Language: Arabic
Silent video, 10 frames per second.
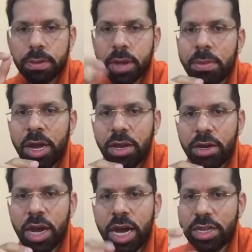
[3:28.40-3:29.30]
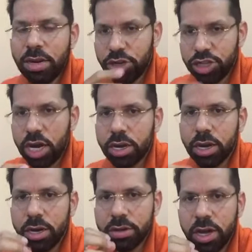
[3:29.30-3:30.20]
طبعا احد
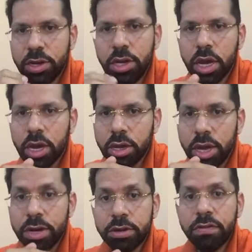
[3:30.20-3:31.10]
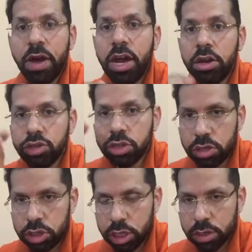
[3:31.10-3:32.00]
المشاكل اللي تؤديها ارتفاع
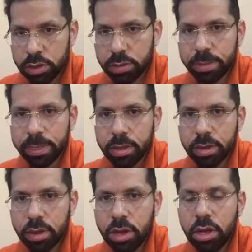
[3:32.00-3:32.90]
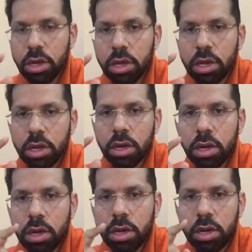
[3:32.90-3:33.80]
الاستروجين
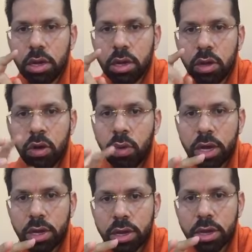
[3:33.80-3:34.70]
آه، هو